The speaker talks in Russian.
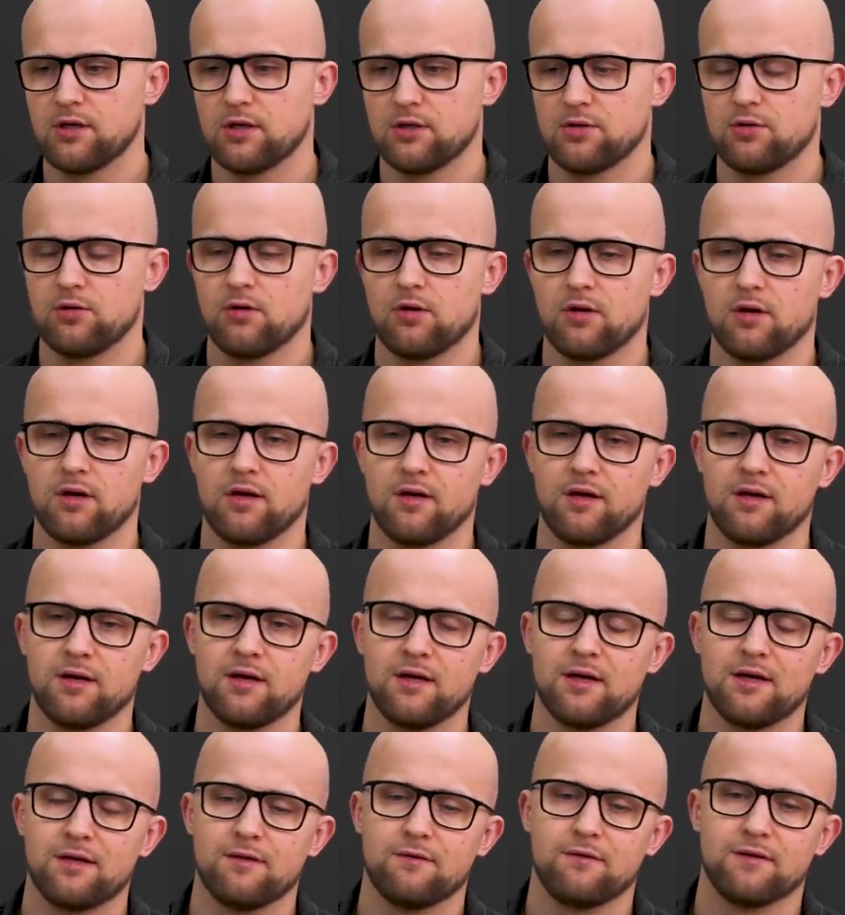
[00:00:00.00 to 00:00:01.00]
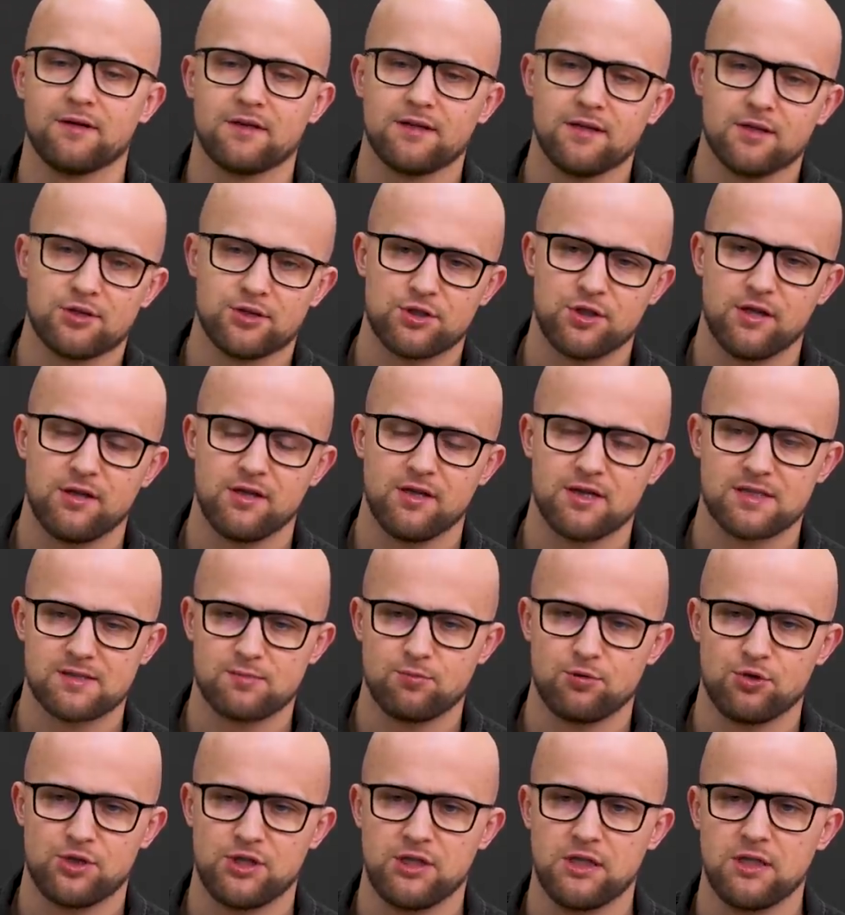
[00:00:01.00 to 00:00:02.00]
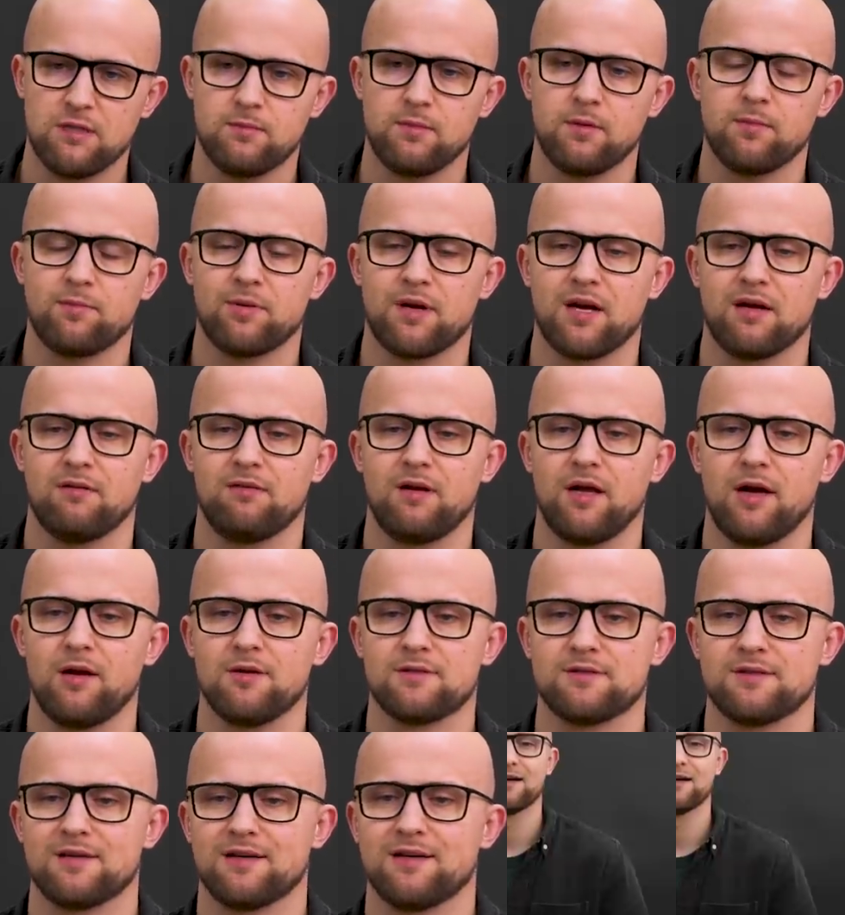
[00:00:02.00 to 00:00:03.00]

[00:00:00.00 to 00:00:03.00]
которые в отношениях с мужчинами проявляются